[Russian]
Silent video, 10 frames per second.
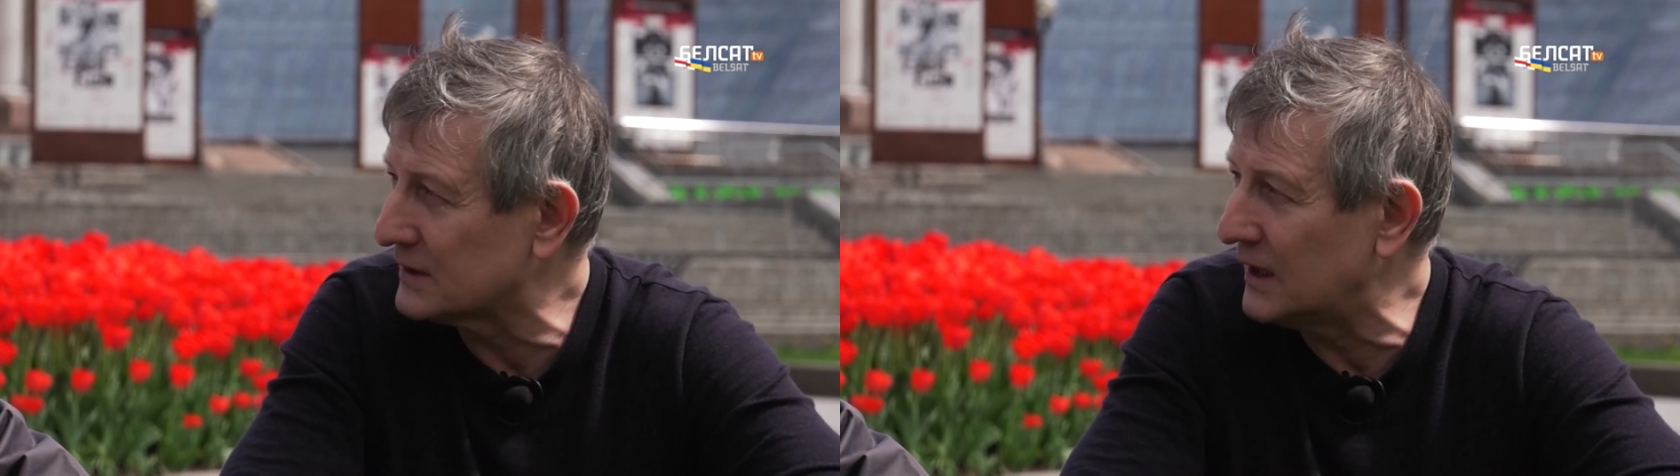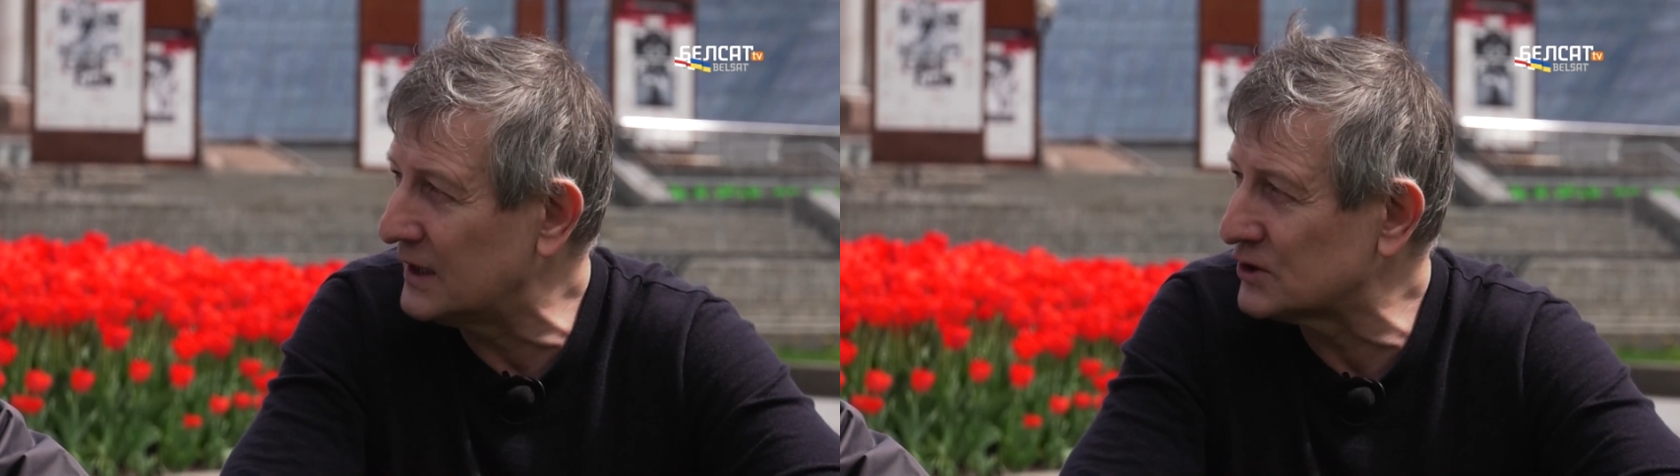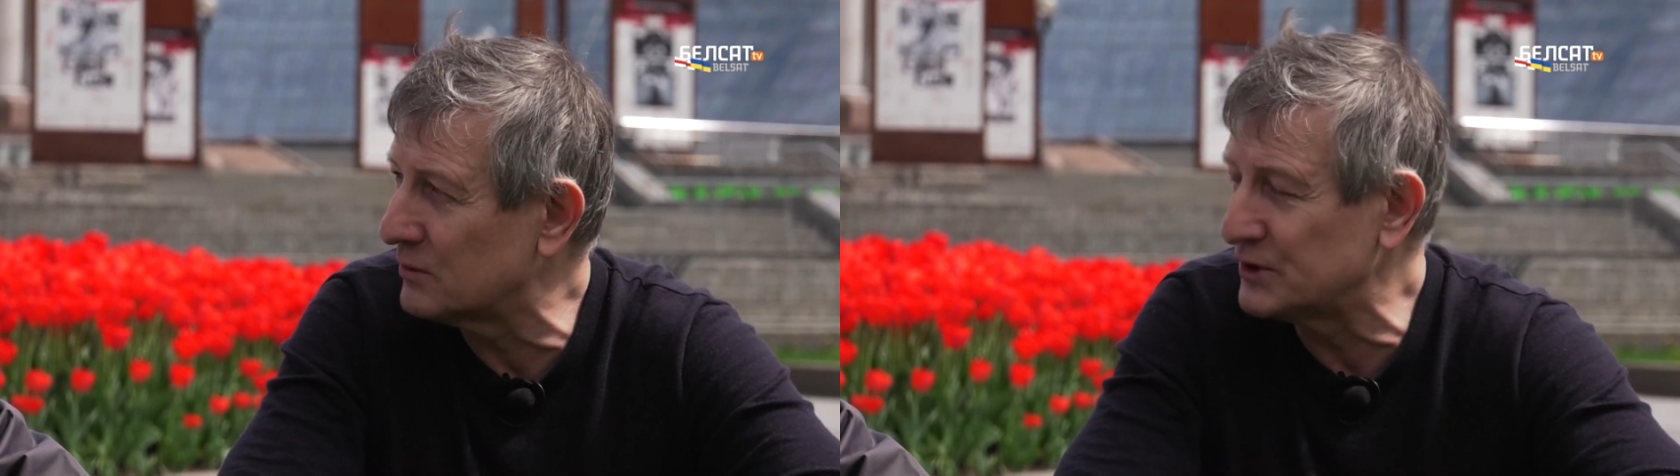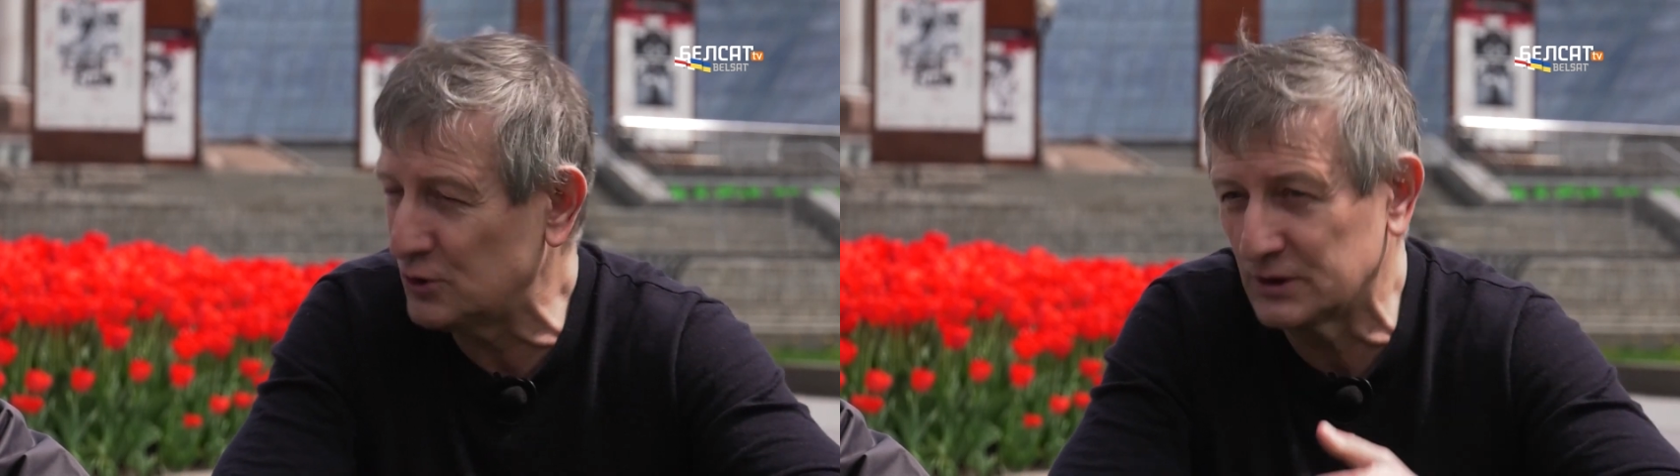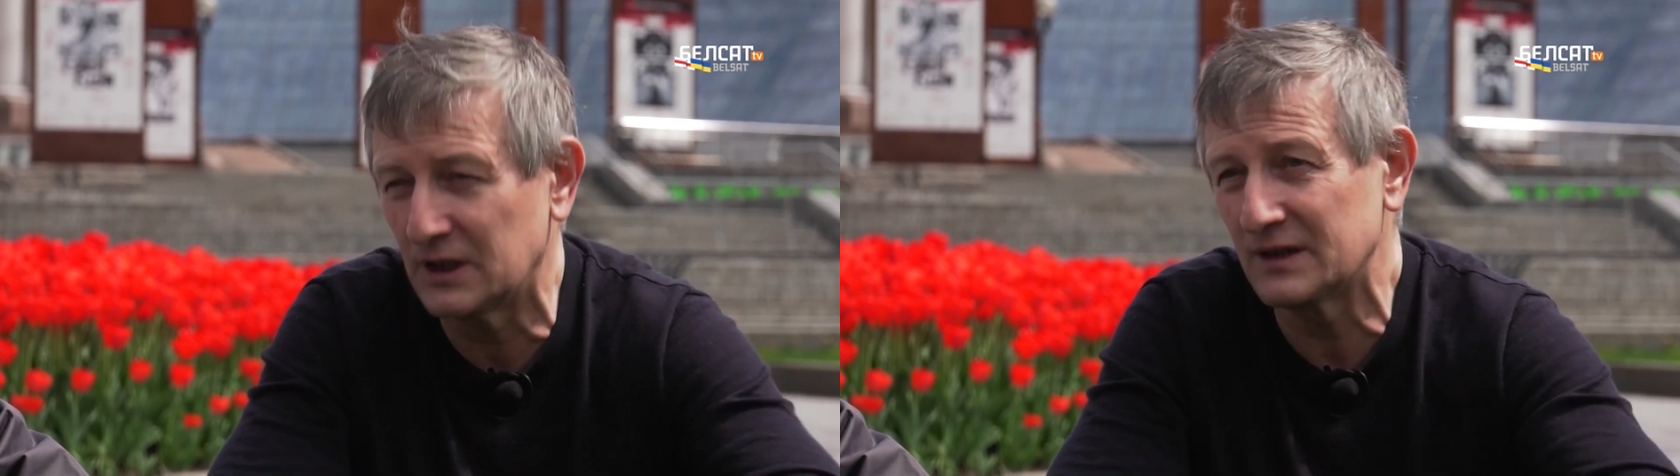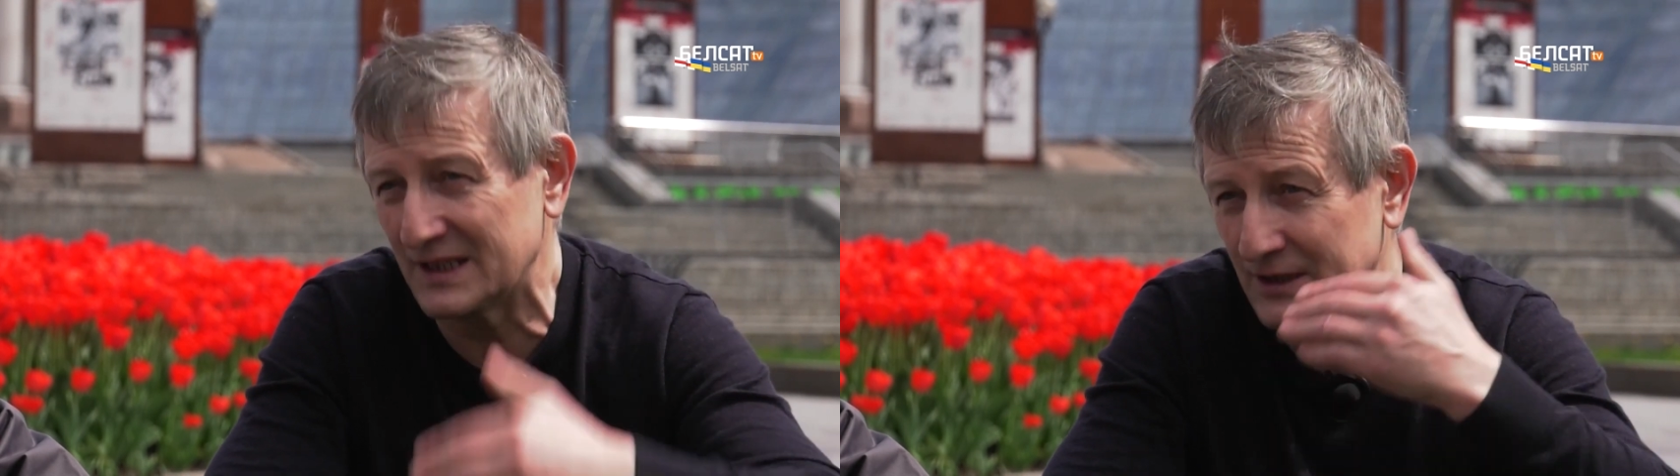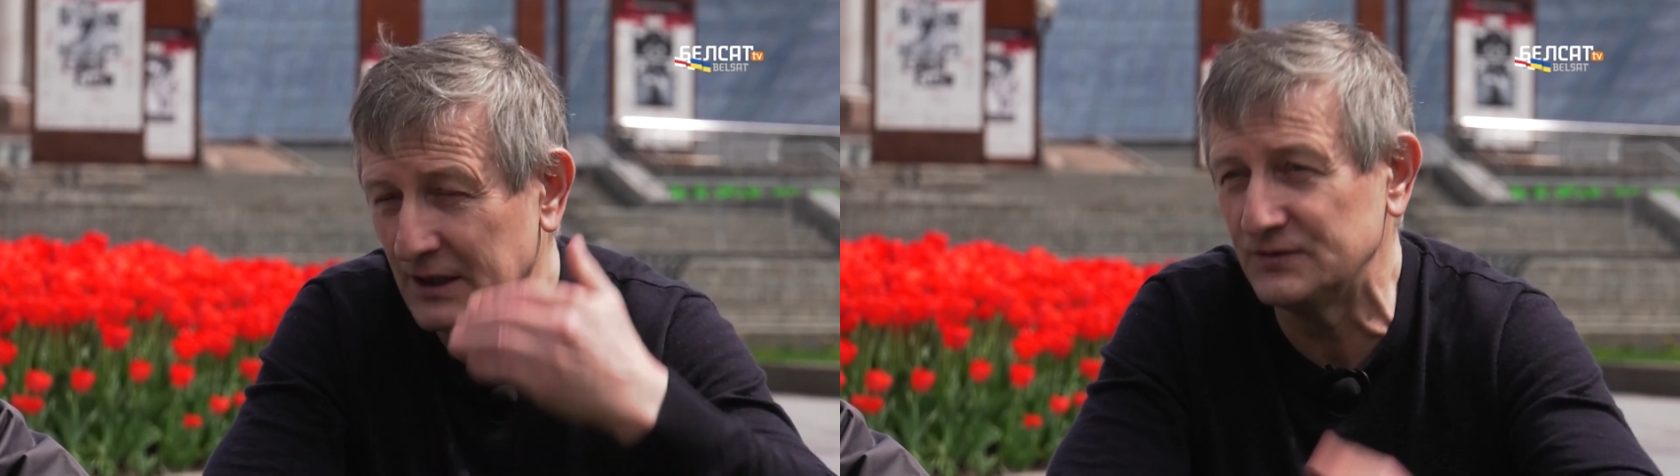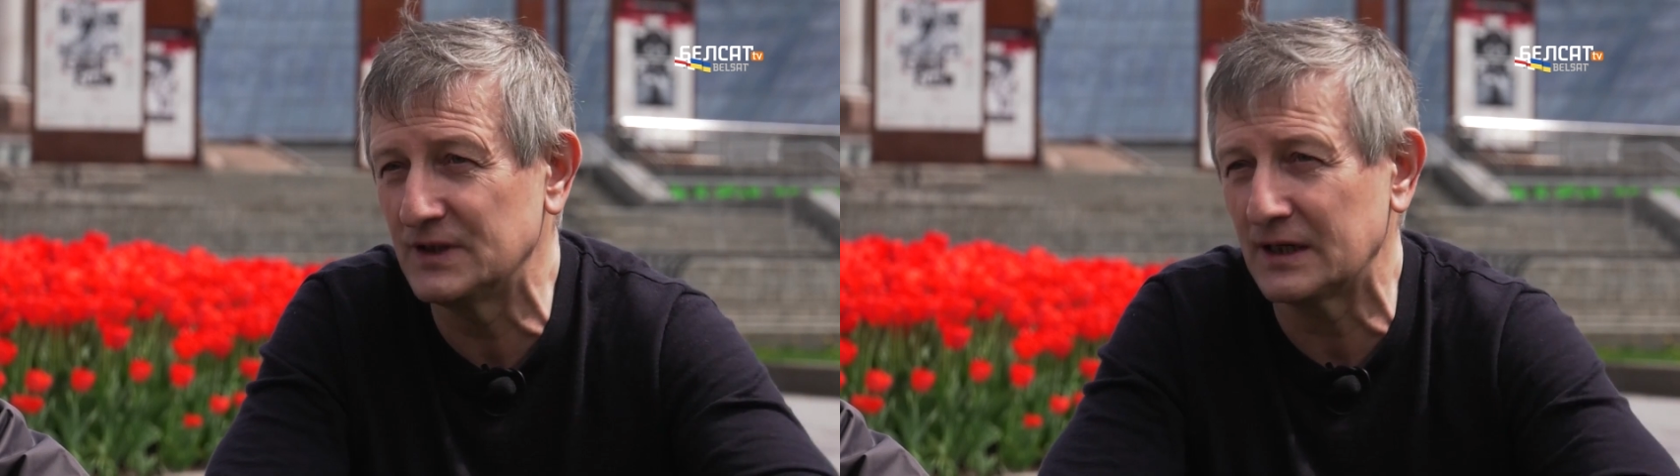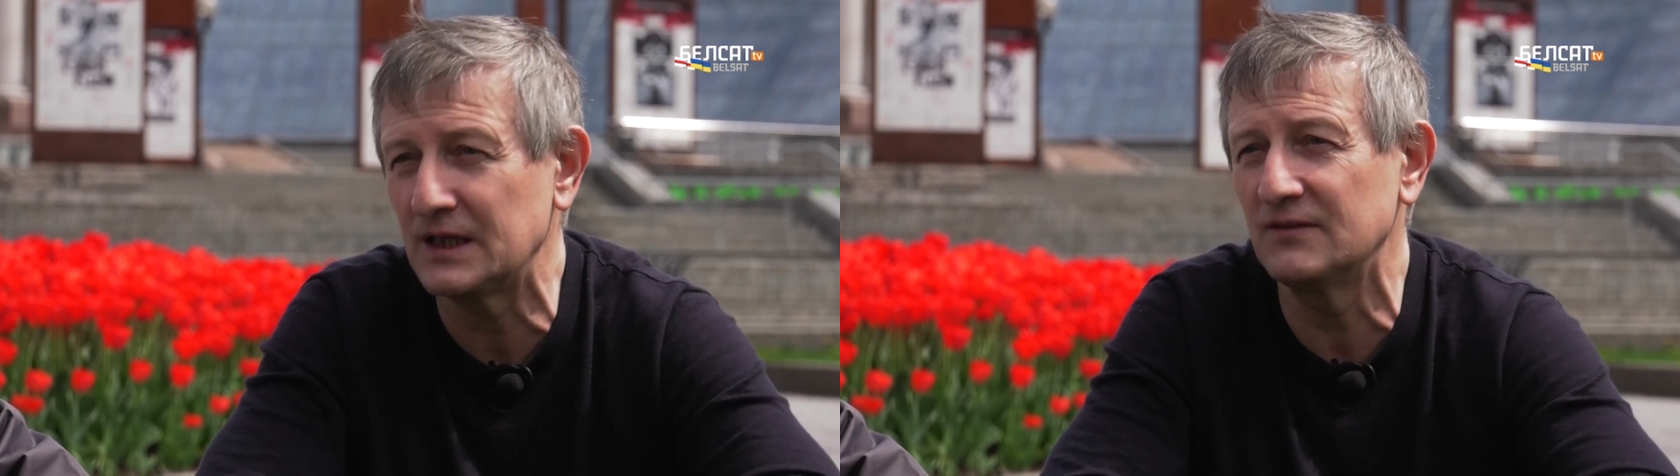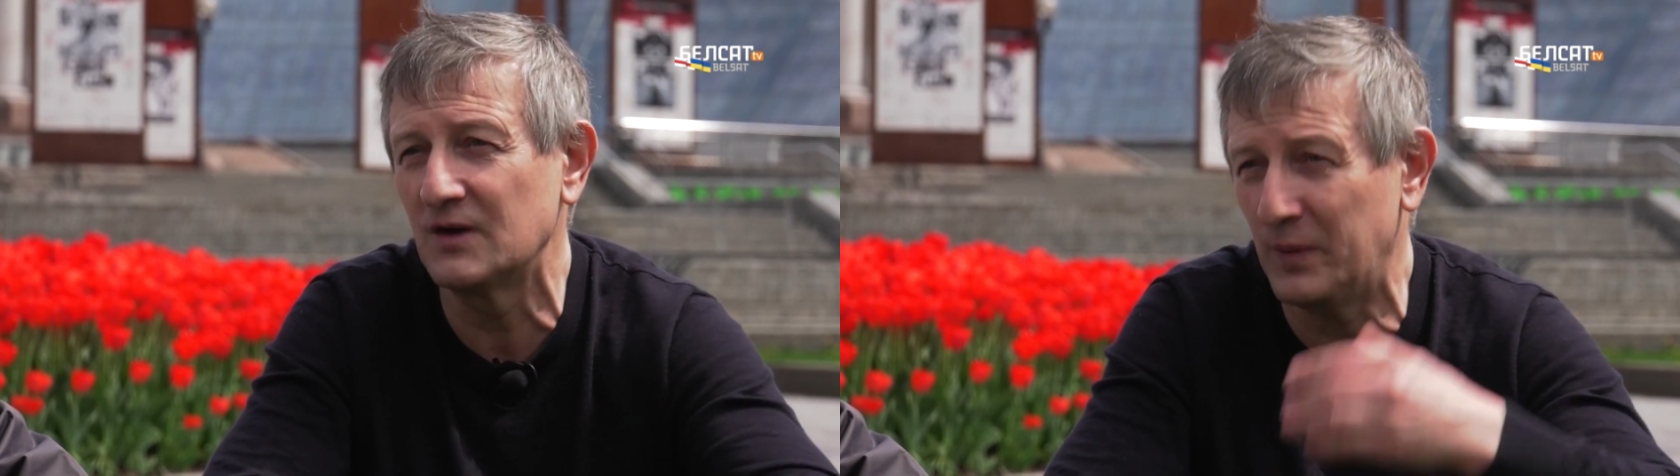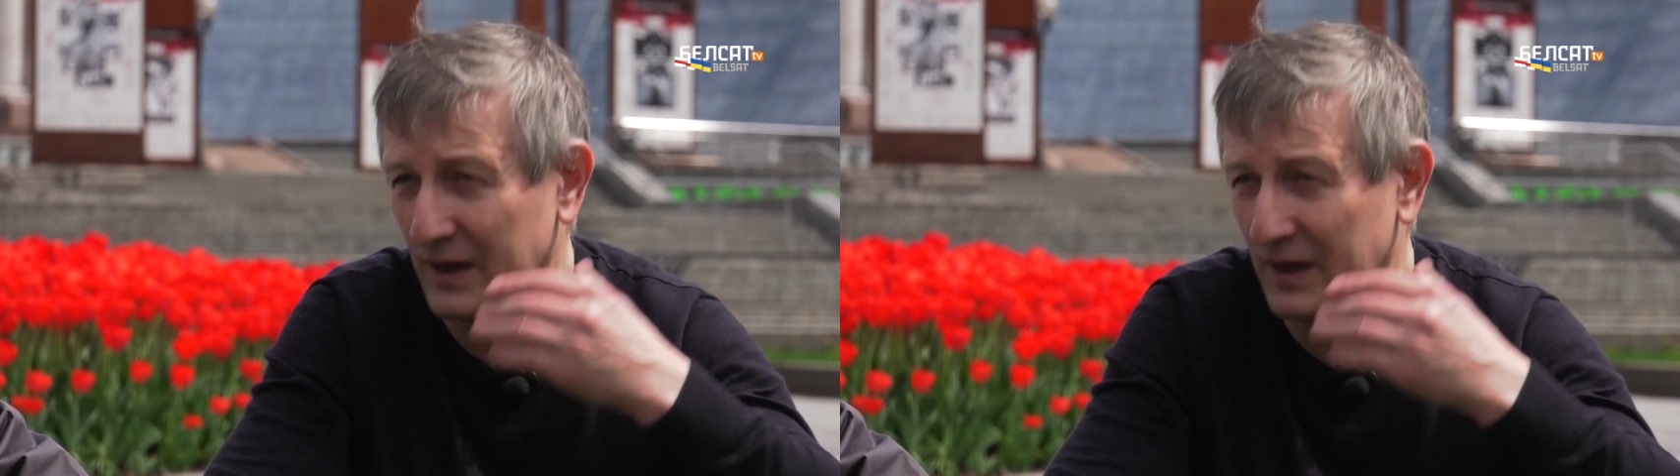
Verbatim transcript: да, чтобы четко раскрыть все архивы,